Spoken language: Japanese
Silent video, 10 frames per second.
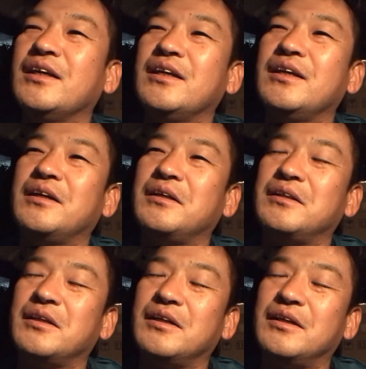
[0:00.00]
やれ
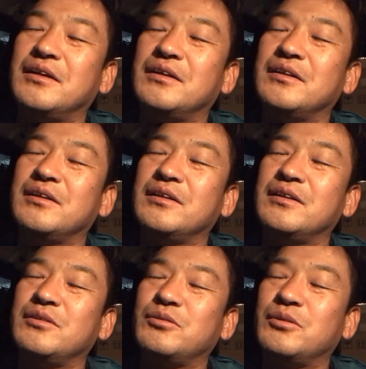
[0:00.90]
た
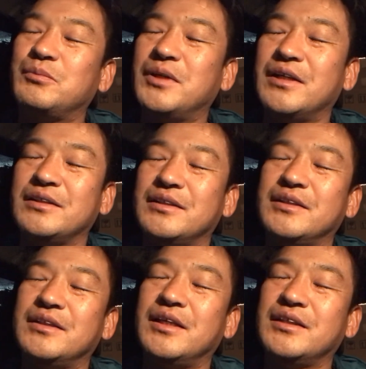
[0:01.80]
とこもあっ
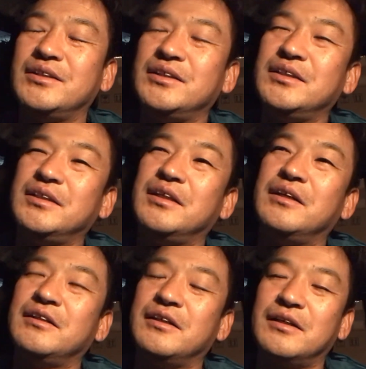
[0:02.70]
たし
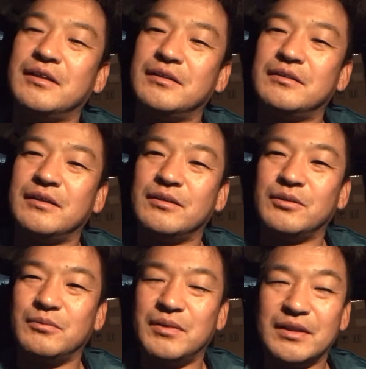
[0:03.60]
やれなかったと
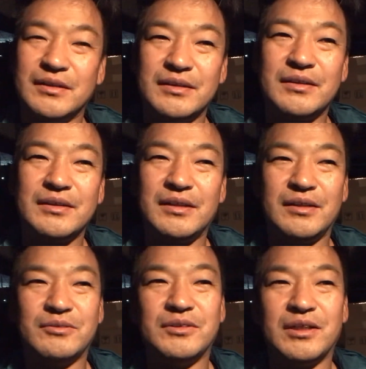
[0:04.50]
こもあっ
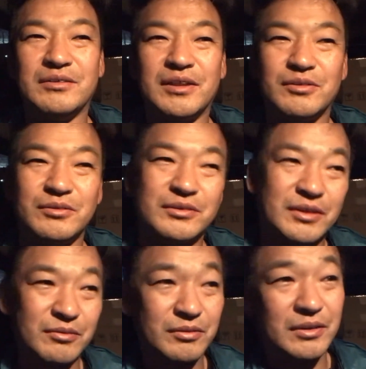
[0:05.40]
てうだうだという
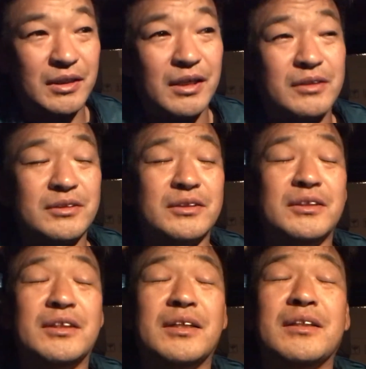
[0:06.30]
かこんな感じ
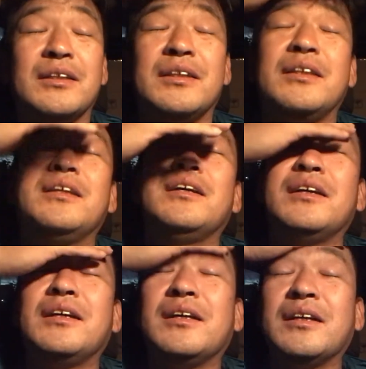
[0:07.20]
になっ
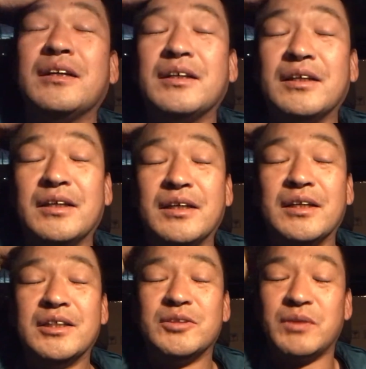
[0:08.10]
て
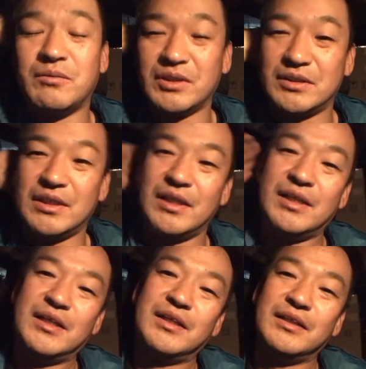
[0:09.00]
しまいました、
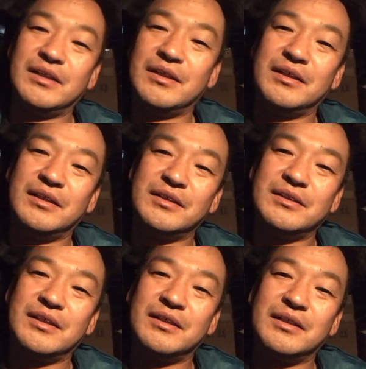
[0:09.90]
えー、
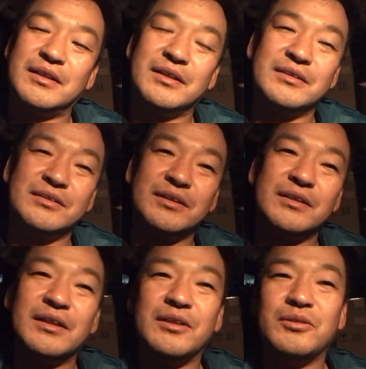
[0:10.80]
魚が釣れ
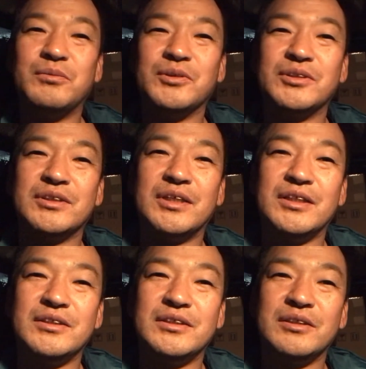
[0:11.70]
ないのも辛
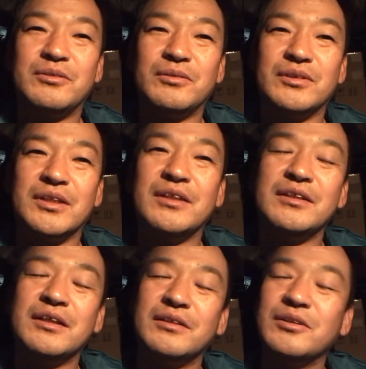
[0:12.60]
いしコロナ
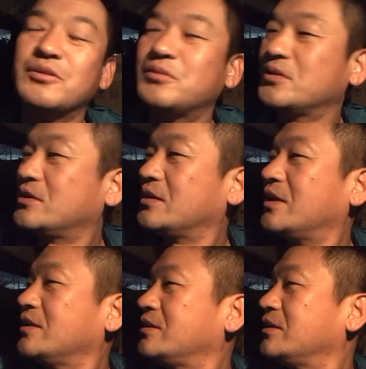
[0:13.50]
になんのも
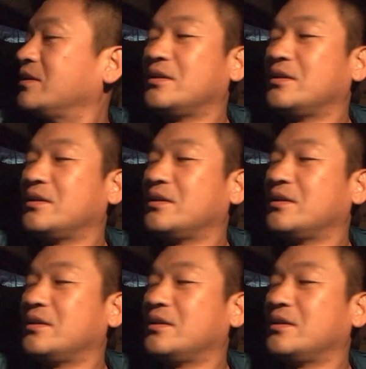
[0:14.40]
辛いし